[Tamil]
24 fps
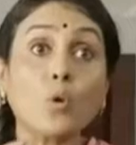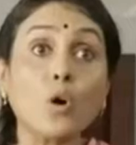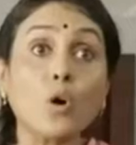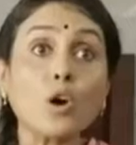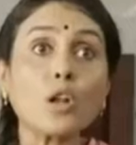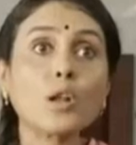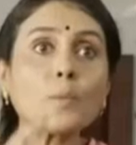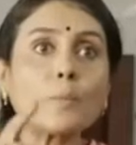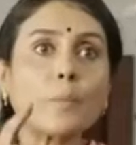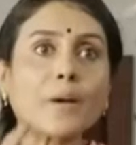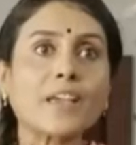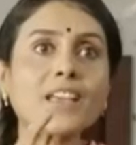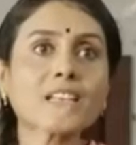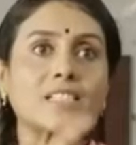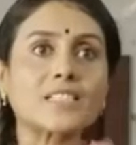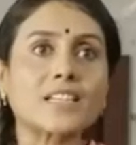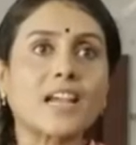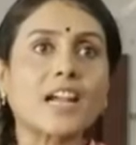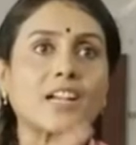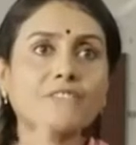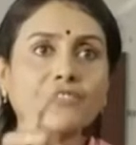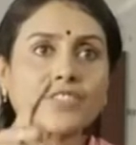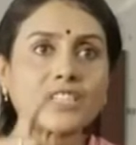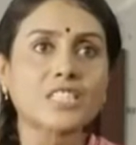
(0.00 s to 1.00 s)
ஒரு
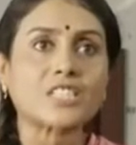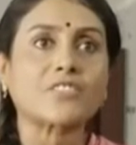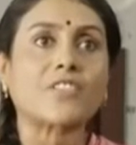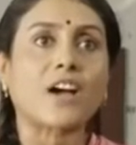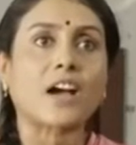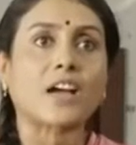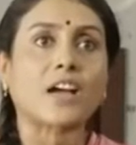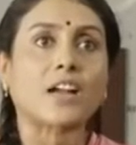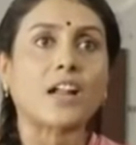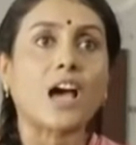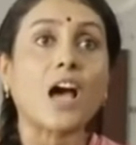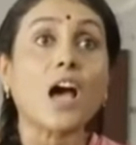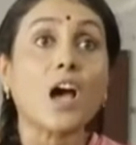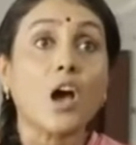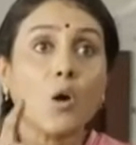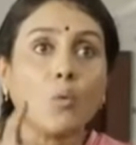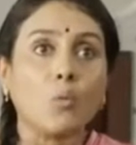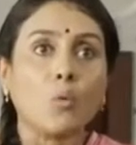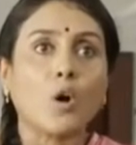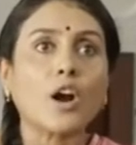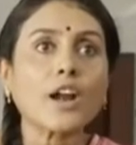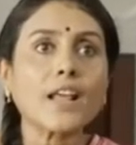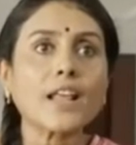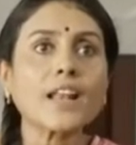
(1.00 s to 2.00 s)
பையன் ஸ்டேட் ஃபர்ஸ்ட் வாங்கினா
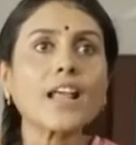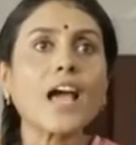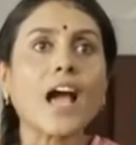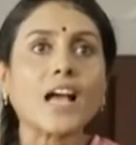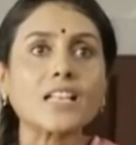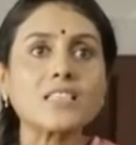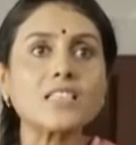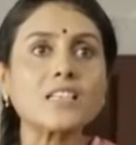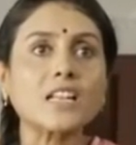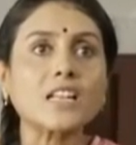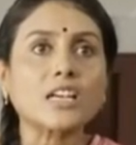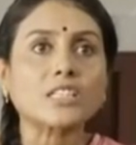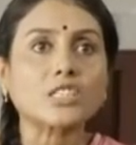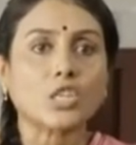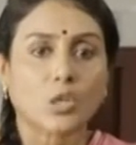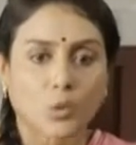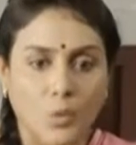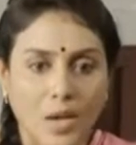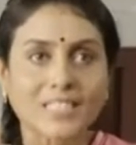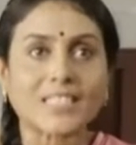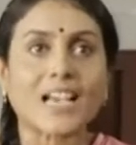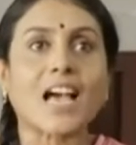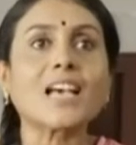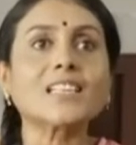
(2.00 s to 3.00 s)
உடனே அஞ்சு
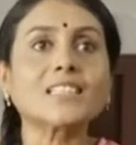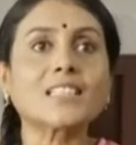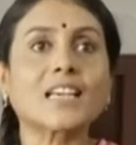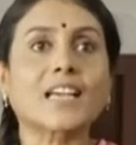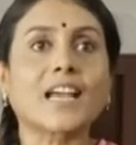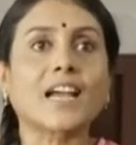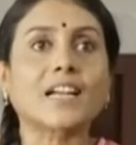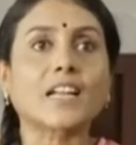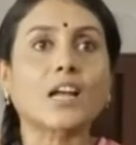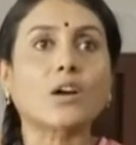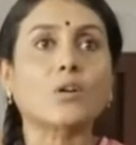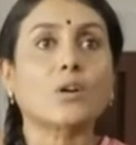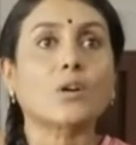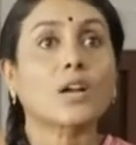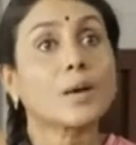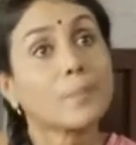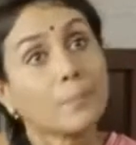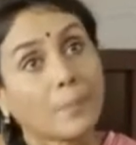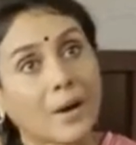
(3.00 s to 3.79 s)
லட்சம் ரூபாய் ஜாஸ்தி கேட்டாலும்